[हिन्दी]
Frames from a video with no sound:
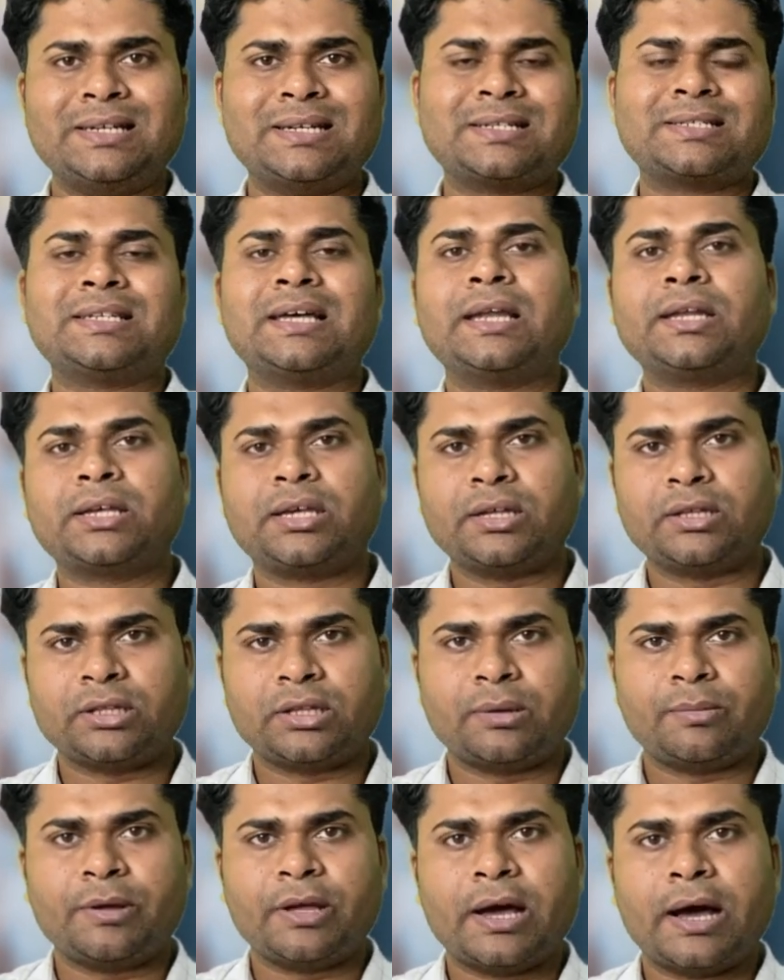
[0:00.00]
डेढ़ साल के
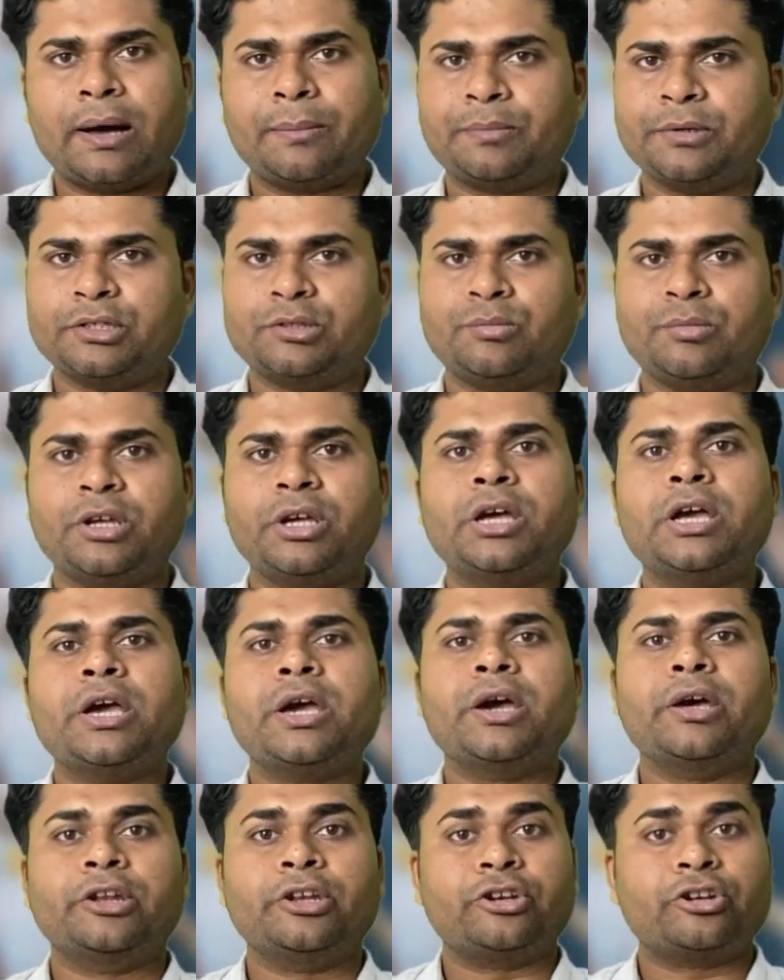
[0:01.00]
अंदर में आप इसमें
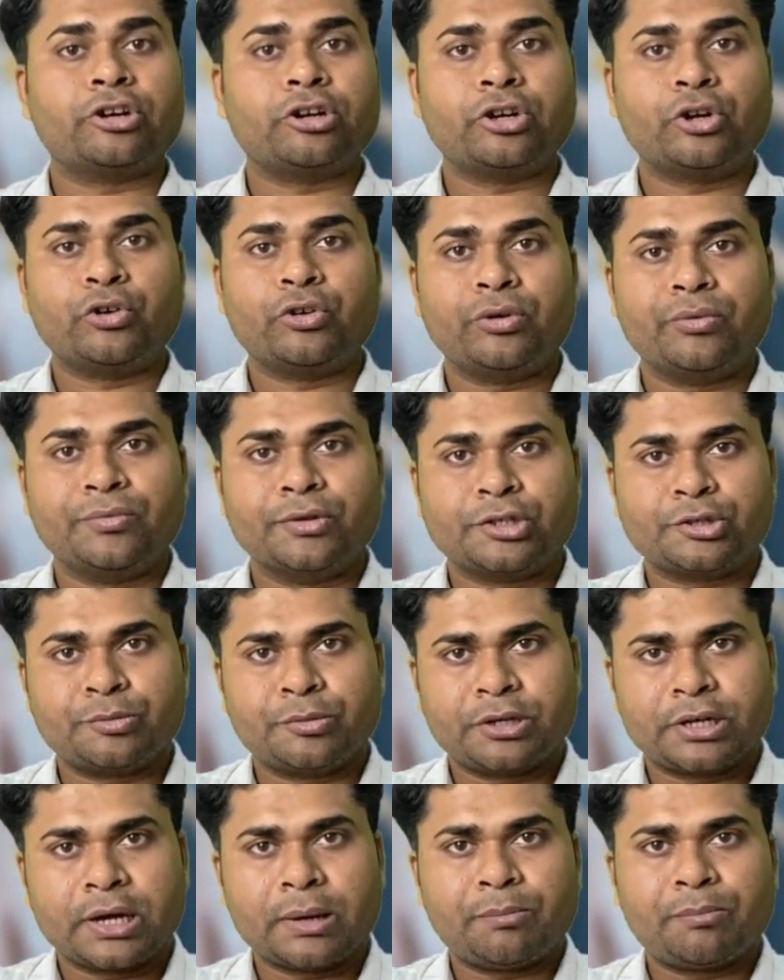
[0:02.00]
रिटर्न ऑन
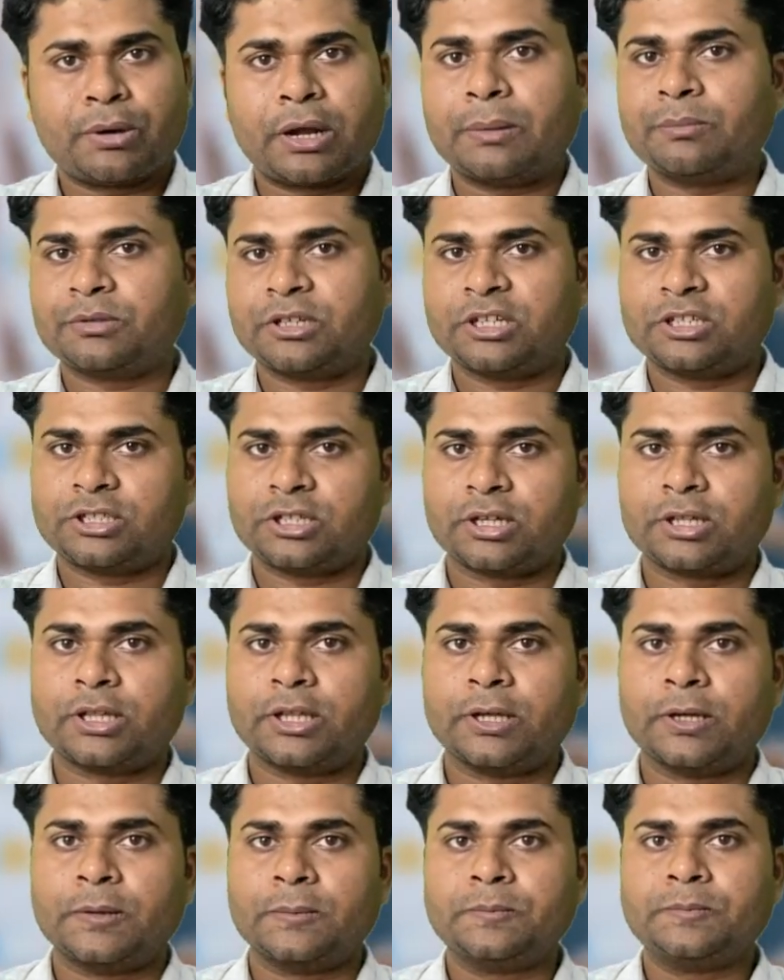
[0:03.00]
इन्वेस्टमेंट आप प्राप्त कर सकते
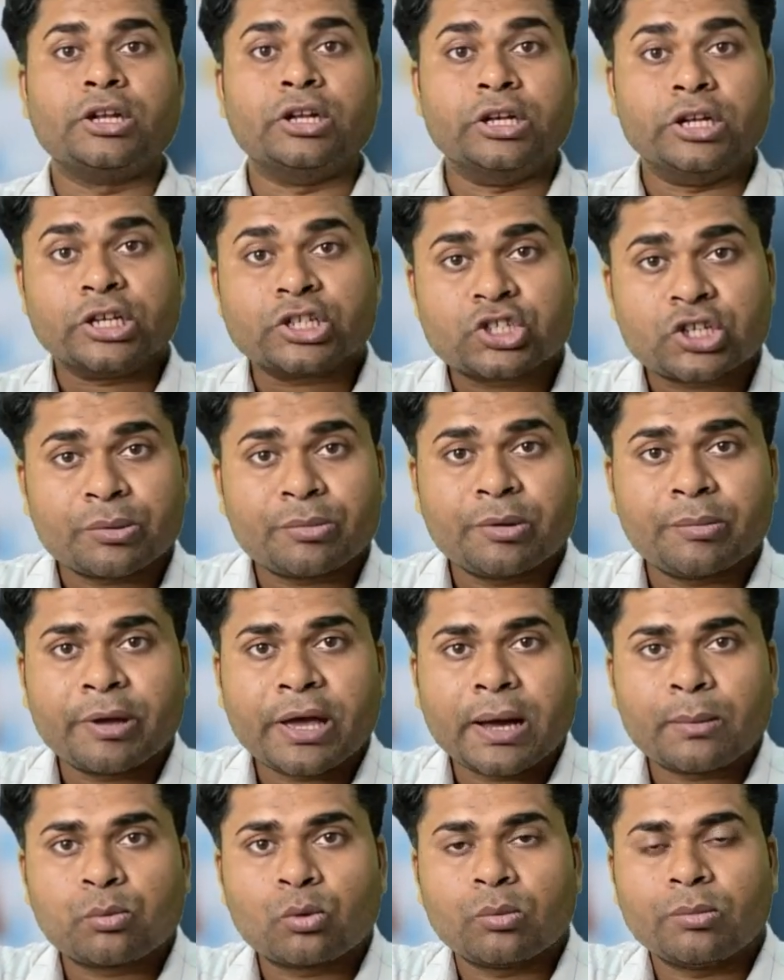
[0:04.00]
हैं नेक्स्ट अभी मैं आपको